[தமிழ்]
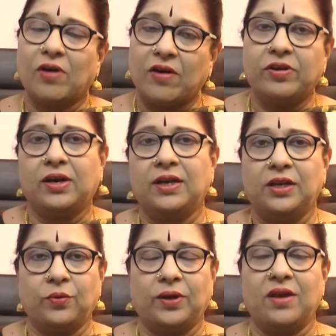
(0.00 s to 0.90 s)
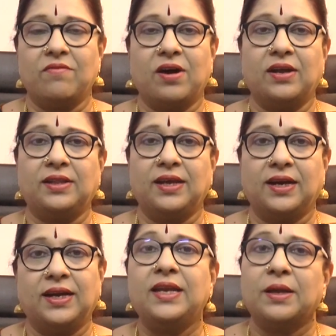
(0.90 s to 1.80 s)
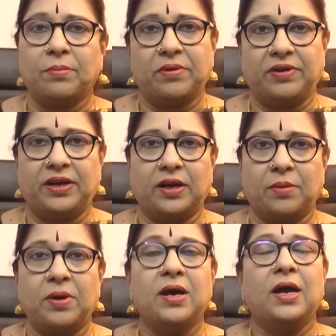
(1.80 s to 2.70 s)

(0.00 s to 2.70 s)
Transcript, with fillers: அவர்களினுடைய வார்த்தைகளை நம்ப வேண்டாம்